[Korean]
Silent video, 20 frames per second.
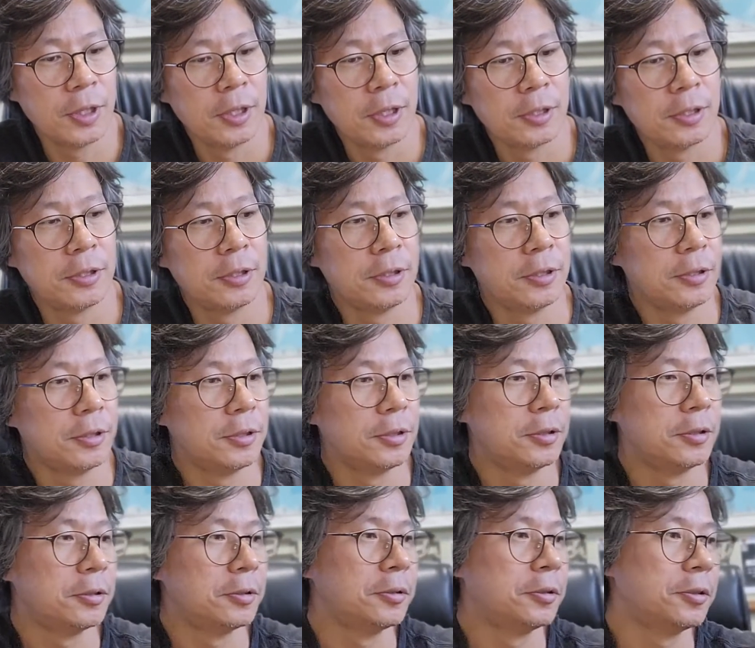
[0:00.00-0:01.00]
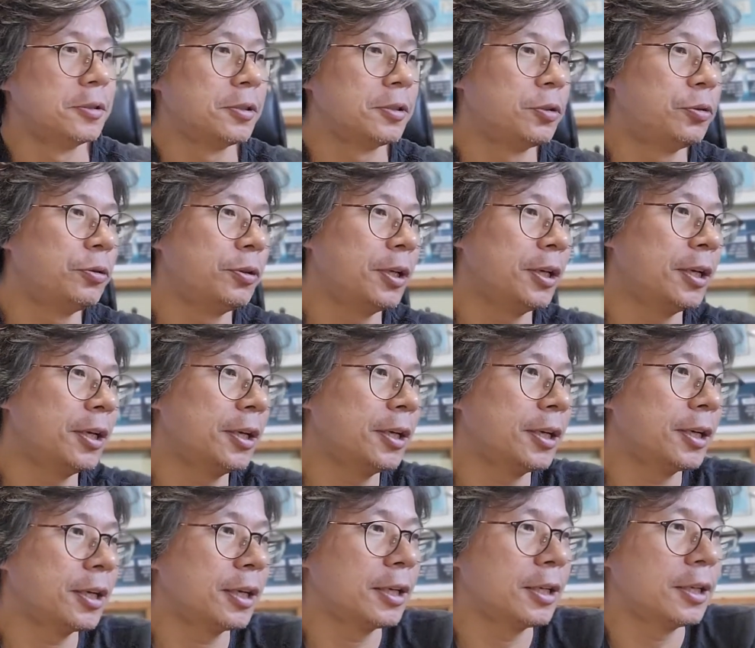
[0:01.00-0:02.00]
그
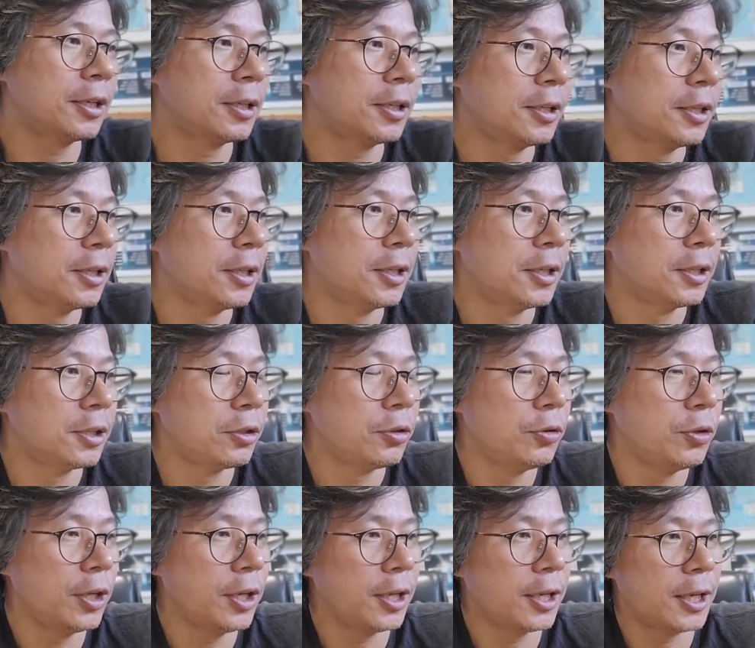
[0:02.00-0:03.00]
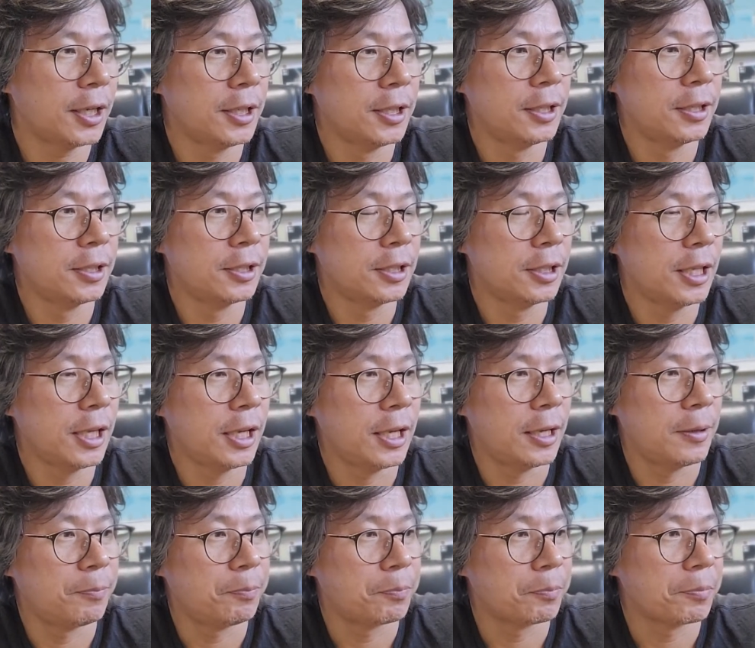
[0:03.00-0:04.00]
기회가 기회가 있는데,
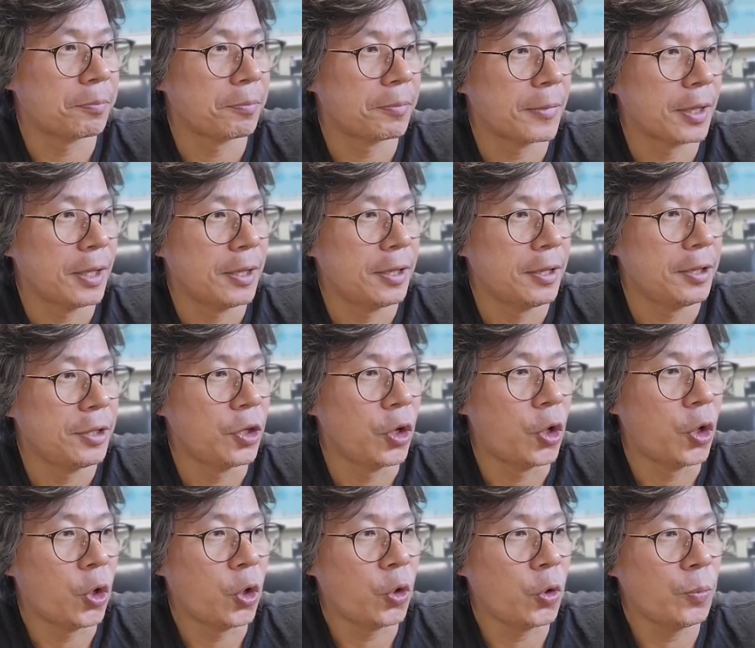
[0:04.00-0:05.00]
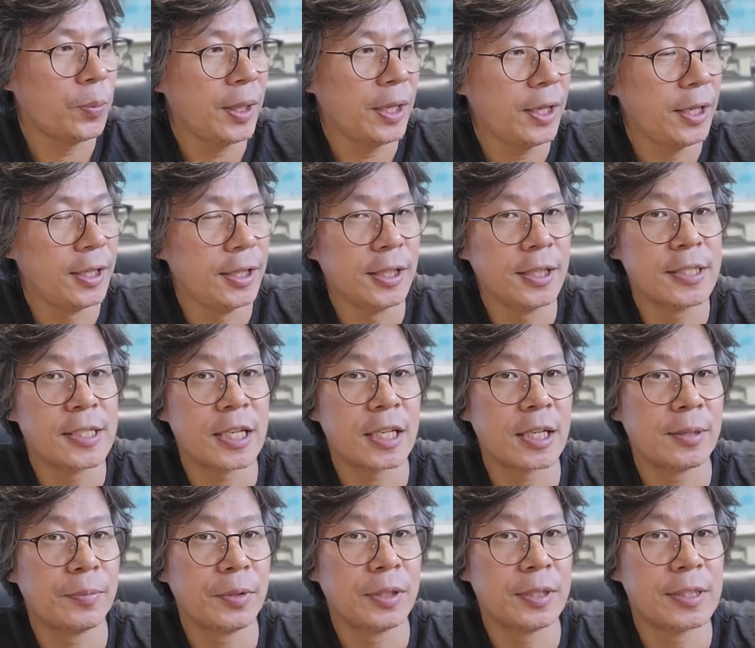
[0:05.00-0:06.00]
경험이 있는
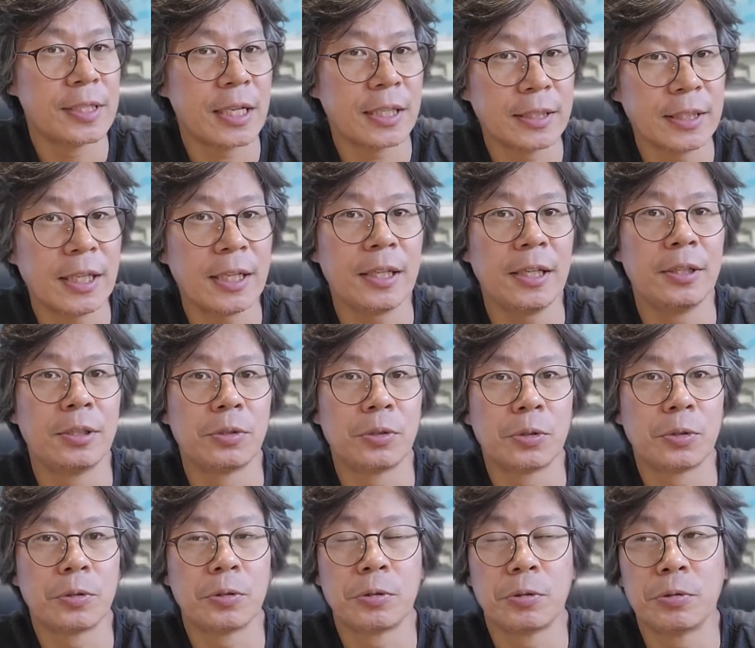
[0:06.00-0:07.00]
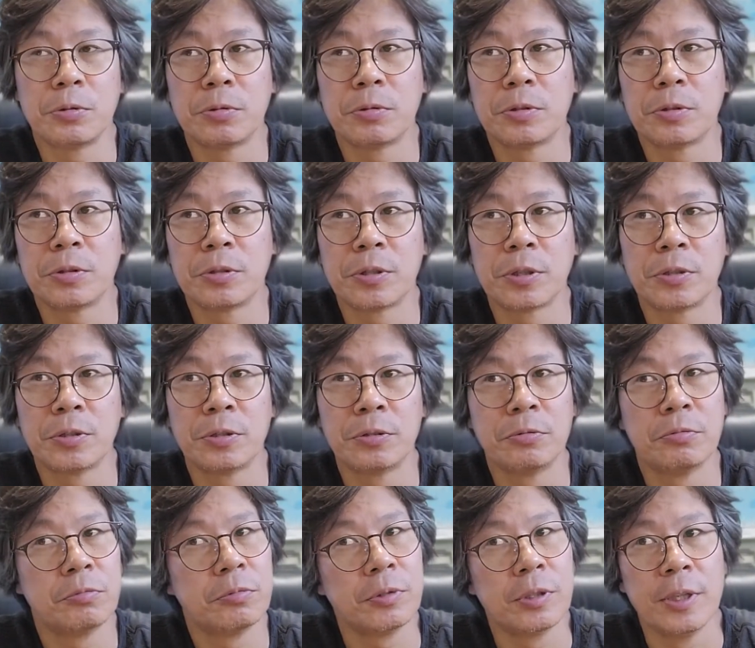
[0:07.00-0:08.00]
사람들은 상당히,
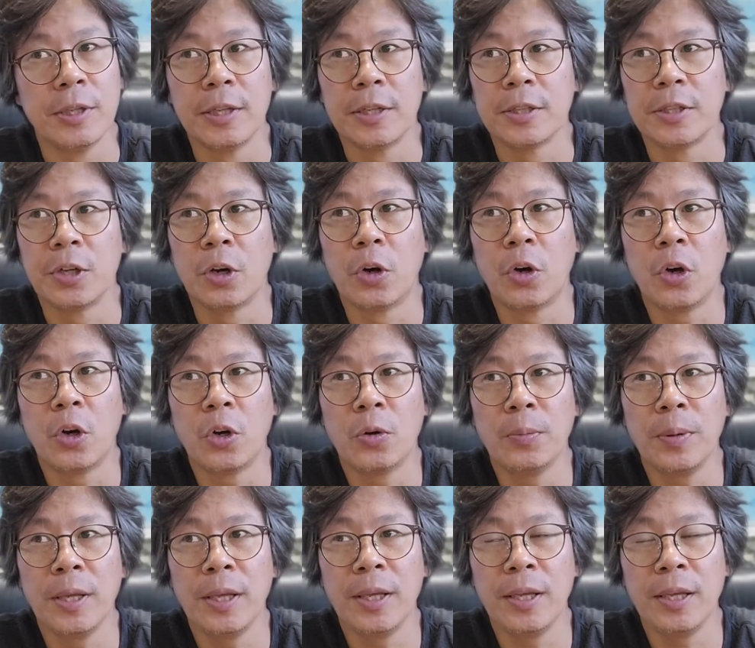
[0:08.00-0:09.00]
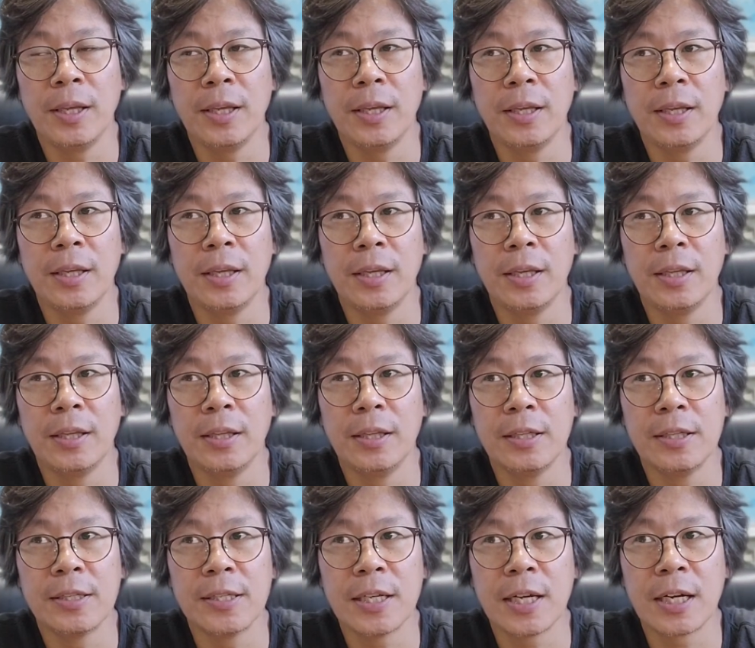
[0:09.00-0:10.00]
저는 경험이
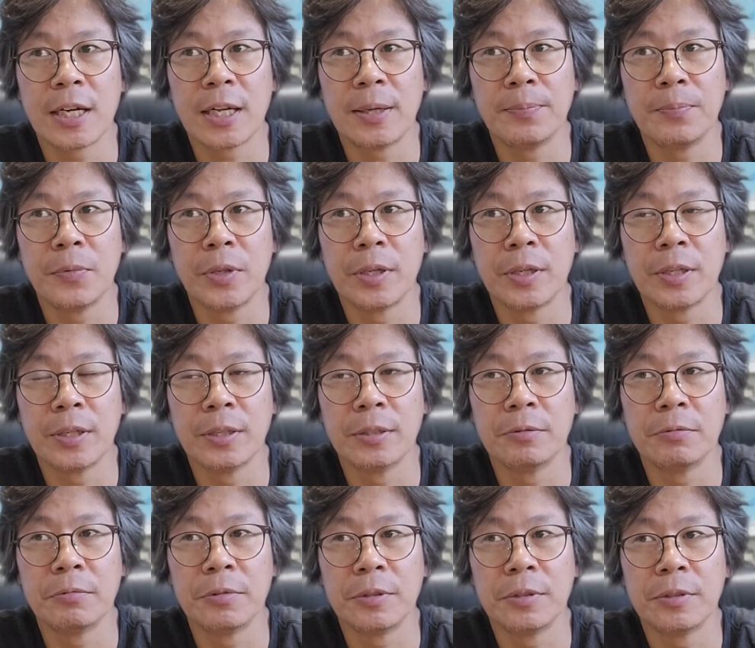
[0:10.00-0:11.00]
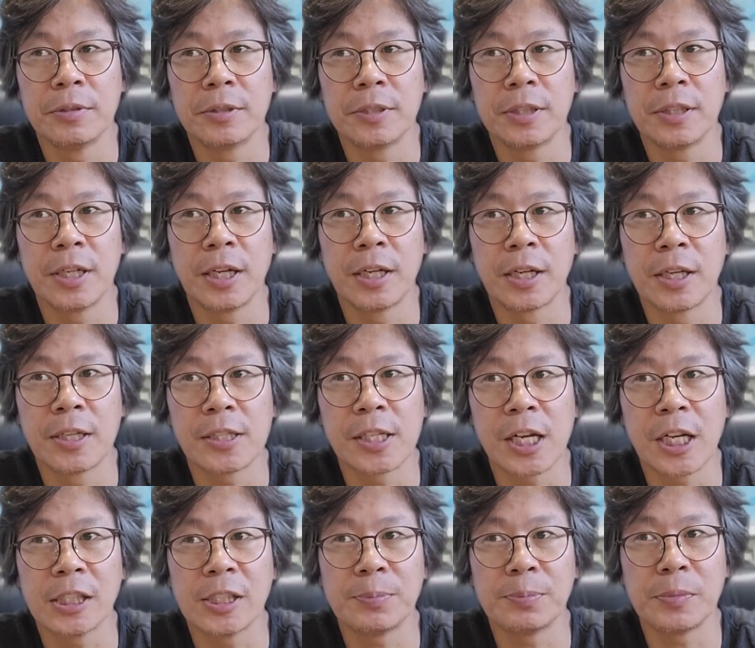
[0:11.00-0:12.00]
있는 사람들은 특히나 이렇게
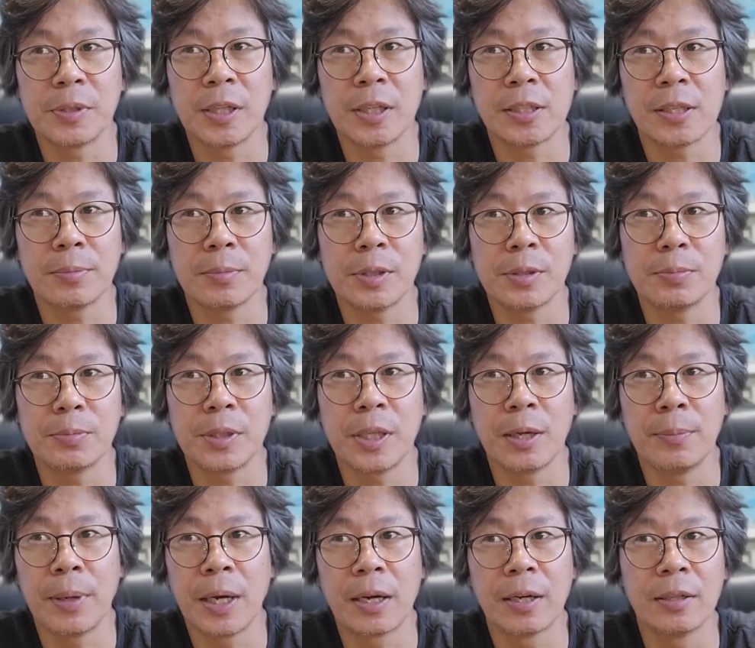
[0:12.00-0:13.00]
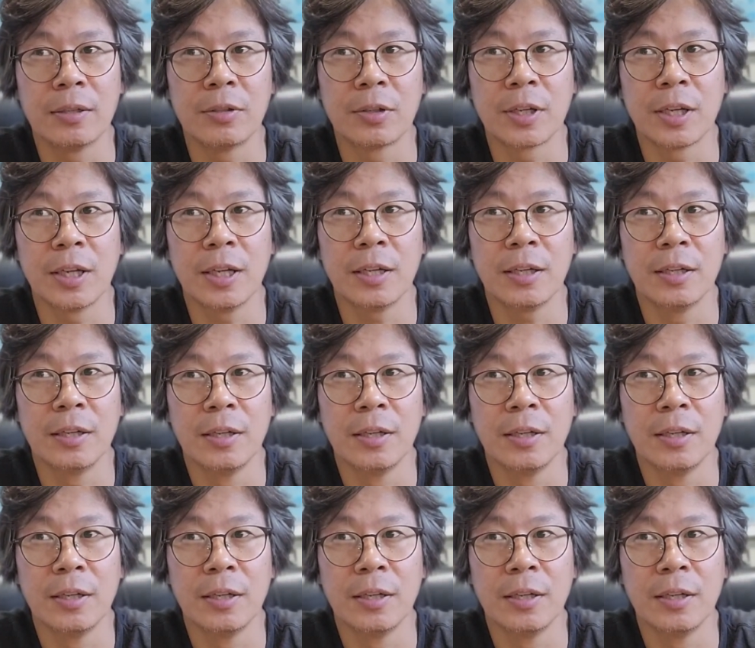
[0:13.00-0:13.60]
사십 대, 삼십 대 막 이렇게